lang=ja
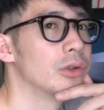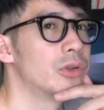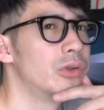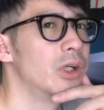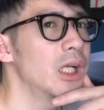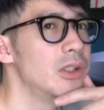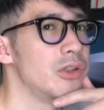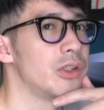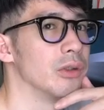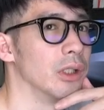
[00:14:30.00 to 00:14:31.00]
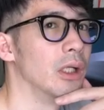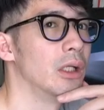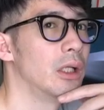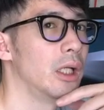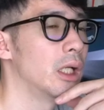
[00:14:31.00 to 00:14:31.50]
暗いんですよね
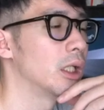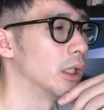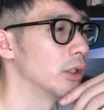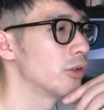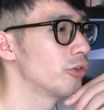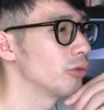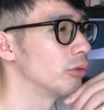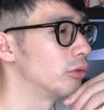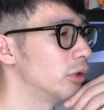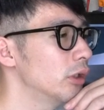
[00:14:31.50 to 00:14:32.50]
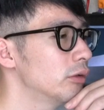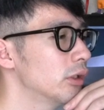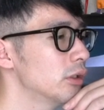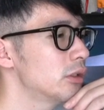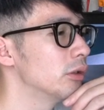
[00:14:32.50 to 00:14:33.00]
部屋がちょっと暗く
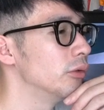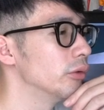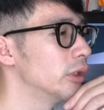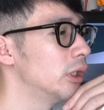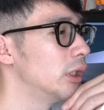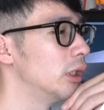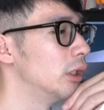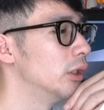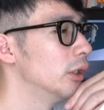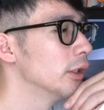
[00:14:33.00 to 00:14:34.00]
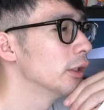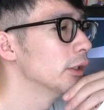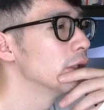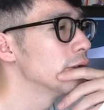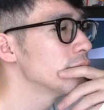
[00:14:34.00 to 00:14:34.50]
なっちゃうので
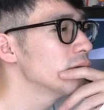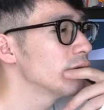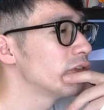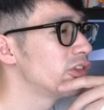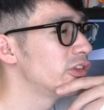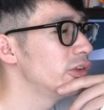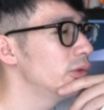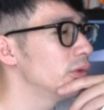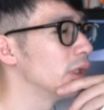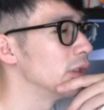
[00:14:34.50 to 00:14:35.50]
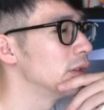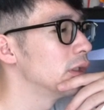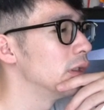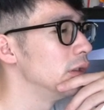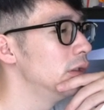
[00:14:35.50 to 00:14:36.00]
ちょっと白だっ
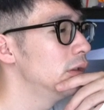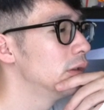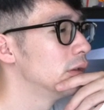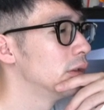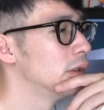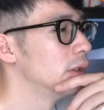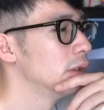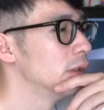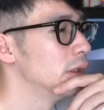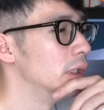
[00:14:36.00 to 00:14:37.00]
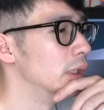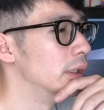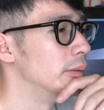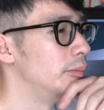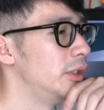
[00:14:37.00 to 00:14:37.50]
たり、
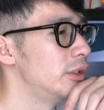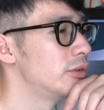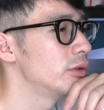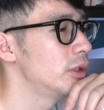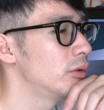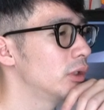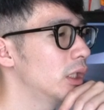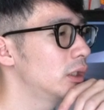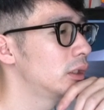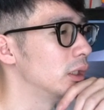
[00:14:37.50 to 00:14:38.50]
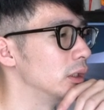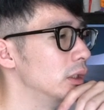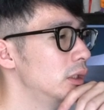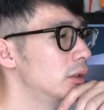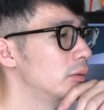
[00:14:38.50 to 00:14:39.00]
えー、水色だった
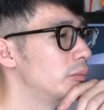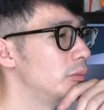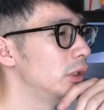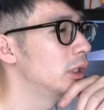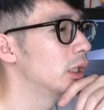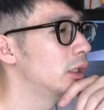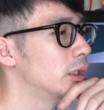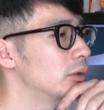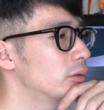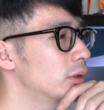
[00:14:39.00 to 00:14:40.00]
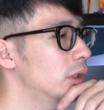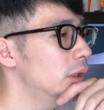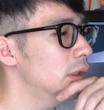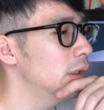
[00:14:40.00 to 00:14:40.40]
りみたいなのが